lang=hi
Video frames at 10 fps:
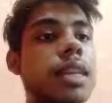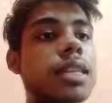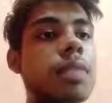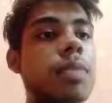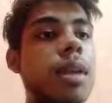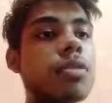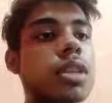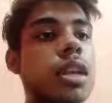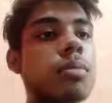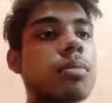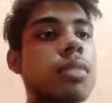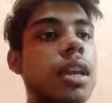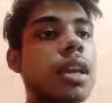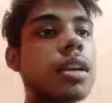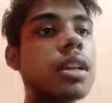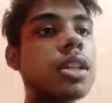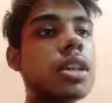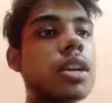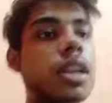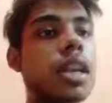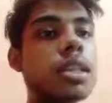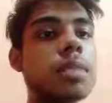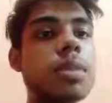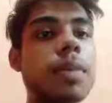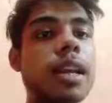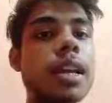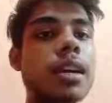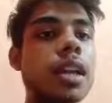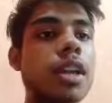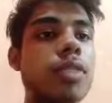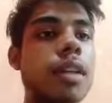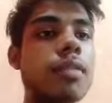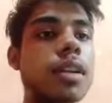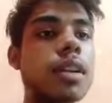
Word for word: साथ भी आपको सेम यही कंडीशन करनी है सबसे पहले क्या करेंगे ट्वेल्व